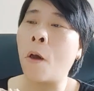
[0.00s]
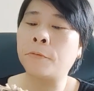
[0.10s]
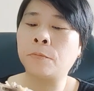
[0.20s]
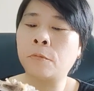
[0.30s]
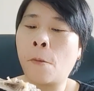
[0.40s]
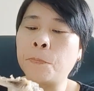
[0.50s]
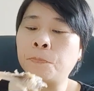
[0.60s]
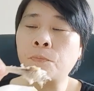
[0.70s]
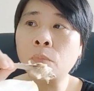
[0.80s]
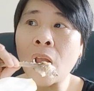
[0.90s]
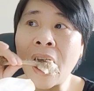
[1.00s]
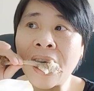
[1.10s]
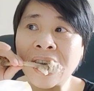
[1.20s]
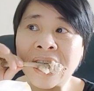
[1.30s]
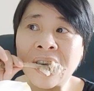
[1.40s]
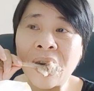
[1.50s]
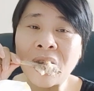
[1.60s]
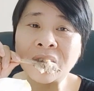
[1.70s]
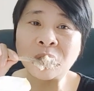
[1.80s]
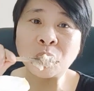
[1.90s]
D. Người nộp thuế
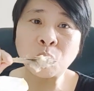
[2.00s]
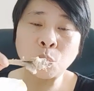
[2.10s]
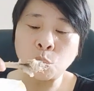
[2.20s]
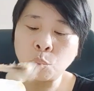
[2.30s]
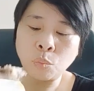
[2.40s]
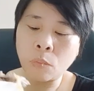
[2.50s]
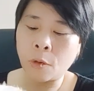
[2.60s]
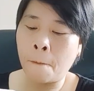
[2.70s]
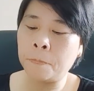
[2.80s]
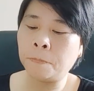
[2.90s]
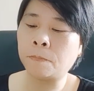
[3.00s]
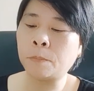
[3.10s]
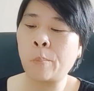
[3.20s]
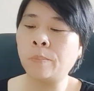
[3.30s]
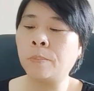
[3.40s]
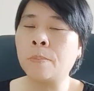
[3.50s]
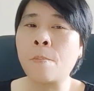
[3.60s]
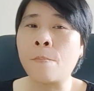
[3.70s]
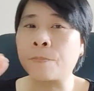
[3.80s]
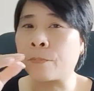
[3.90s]
có phát sinh nghĩa vụ thuế quyết toán
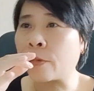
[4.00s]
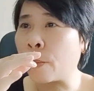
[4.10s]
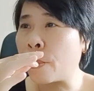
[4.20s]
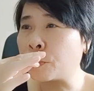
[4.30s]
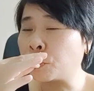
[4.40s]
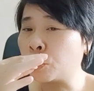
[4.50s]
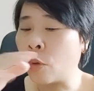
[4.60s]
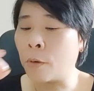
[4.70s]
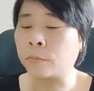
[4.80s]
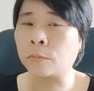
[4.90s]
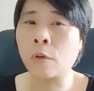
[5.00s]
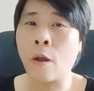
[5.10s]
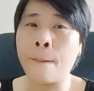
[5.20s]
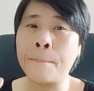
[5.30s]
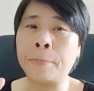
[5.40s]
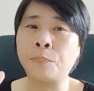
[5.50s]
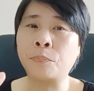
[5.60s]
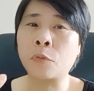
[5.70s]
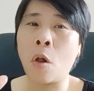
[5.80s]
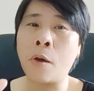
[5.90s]
thuế thu nhập cá nhân. D.
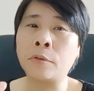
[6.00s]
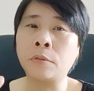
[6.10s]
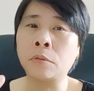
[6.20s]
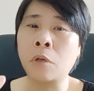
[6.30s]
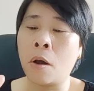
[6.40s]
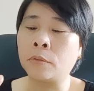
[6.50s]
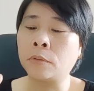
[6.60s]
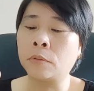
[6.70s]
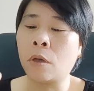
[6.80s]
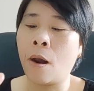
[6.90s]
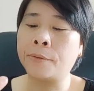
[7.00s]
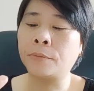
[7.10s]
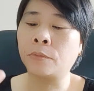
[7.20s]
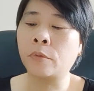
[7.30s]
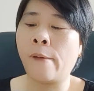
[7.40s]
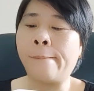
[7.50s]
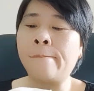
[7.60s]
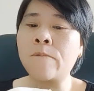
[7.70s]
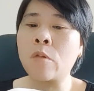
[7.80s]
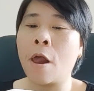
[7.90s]
Người nộp thuế thực hiện
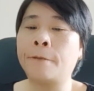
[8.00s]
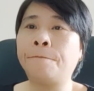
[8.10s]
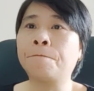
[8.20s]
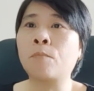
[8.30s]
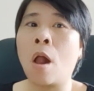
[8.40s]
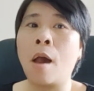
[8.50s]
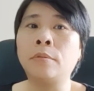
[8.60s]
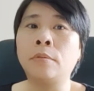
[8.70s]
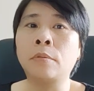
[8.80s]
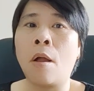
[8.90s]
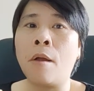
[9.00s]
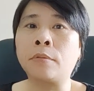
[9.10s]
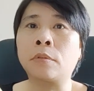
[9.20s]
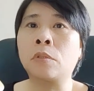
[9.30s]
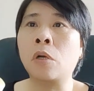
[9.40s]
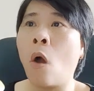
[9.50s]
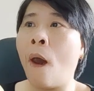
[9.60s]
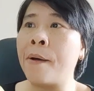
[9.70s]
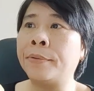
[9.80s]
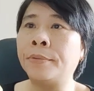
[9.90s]
khai thuế thông qua giao dịch điện
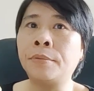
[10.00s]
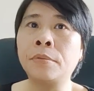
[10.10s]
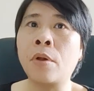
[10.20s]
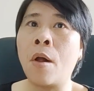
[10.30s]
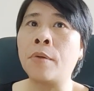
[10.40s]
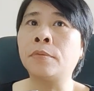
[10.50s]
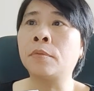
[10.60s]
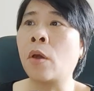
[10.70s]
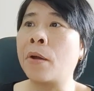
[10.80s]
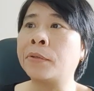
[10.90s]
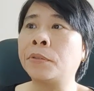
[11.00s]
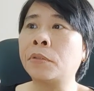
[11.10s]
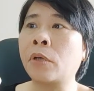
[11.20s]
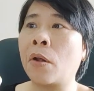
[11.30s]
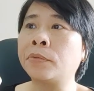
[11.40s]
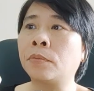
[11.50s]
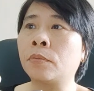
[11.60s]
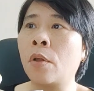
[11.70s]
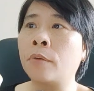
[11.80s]
tử và các trường hợp cần thiết khác.